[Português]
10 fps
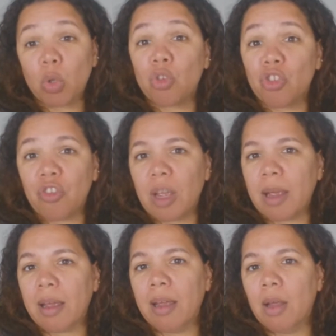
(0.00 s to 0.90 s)
não
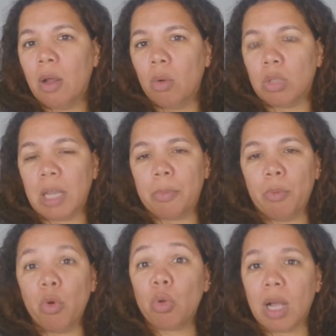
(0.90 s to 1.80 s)
estiver o tempo
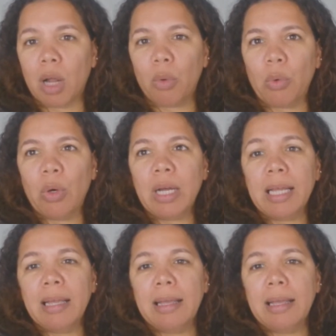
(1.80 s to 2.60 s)
muito calor